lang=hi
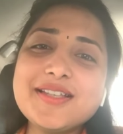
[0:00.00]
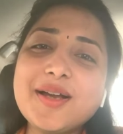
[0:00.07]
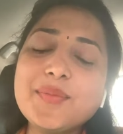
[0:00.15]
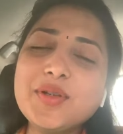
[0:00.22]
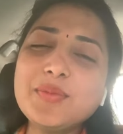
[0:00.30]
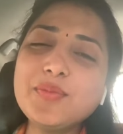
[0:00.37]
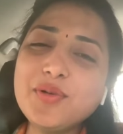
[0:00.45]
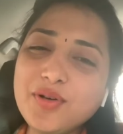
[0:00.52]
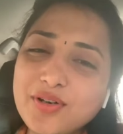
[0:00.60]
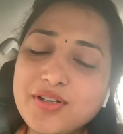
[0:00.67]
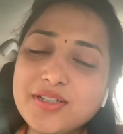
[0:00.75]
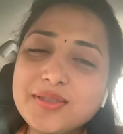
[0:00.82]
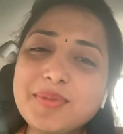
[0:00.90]
सामने
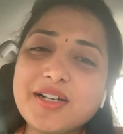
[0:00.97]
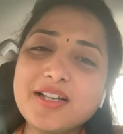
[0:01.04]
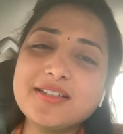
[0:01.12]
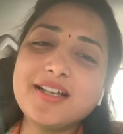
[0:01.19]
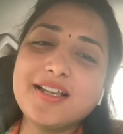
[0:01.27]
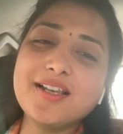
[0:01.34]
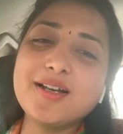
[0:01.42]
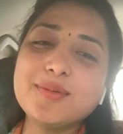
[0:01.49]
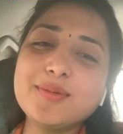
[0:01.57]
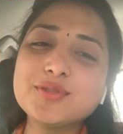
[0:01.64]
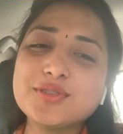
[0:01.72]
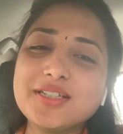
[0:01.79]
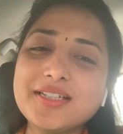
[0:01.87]
बहुत बड़ा
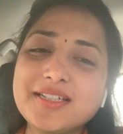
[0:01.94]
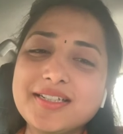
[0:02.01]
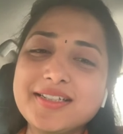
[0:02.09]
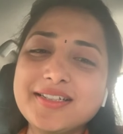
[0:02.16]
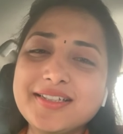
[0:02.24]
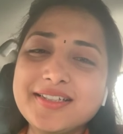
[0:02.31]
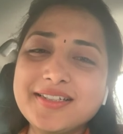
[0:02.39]
तालाब होता है